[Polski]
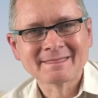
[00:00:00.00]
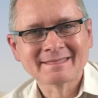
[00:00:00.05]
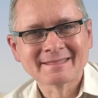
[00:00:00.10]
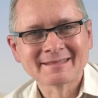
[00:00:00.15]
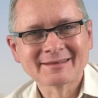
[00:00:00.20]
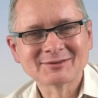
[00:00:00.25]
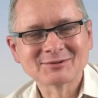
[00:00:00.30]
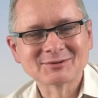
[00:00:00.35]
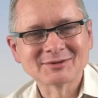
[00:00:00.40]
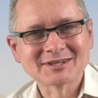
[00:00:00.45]

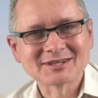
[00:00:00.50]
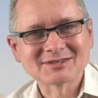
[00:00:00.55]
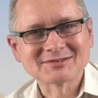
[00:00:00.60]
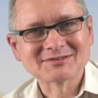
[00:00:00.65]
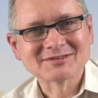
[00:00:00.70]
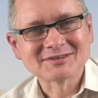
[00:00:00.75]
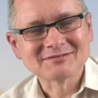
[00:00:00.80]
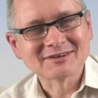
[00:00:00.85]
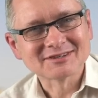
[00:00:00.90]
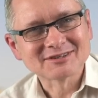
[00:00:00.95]
który nas
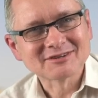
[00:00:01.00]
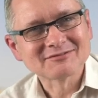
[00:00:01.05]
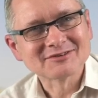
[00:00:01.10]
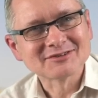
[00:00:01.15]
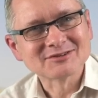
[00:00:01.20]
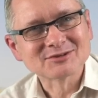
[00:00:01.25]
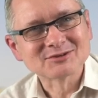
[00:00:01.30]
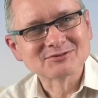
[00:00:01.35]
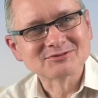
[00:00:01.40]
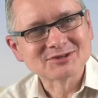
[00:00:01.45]
wzywa do
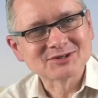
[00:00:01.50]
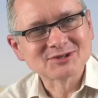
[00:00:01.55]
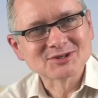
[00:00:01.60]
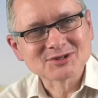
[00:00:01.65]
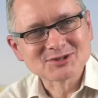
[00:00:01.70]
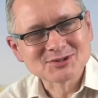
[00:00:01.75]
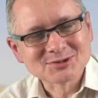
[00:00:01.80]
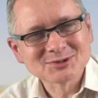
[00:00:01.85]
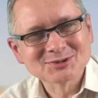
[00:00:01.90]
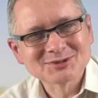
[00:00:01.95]
wędrówki do
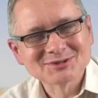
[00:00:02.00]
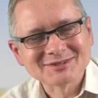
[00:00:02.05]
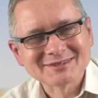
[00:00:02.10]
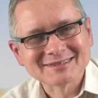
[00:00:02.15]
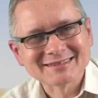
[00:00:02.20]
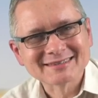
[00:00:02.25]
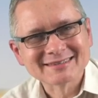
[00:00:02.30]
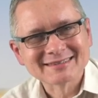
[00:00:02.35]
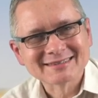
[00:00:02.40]
studni.